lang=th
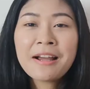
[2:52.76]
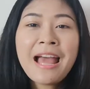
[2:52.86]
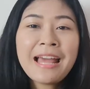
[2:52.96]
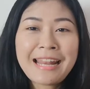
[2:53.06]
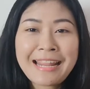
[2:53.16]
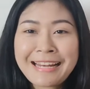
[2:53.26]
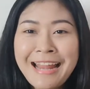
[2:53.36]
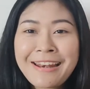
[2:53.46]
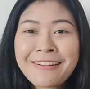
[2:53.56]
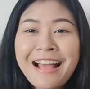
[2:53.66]
อ ในข
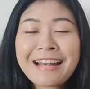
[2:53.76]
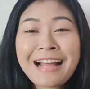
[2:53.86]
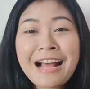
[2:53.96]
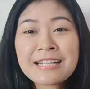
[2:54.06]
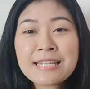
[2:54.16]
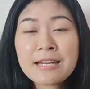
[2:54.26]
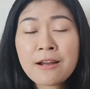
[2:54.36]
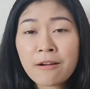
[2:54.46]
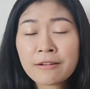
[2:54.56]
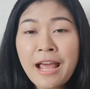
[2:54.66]
ณะเดียวกันคังชี
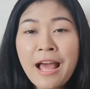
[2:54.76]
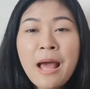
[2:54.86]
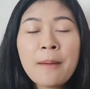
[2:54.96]
ยองเนี่ย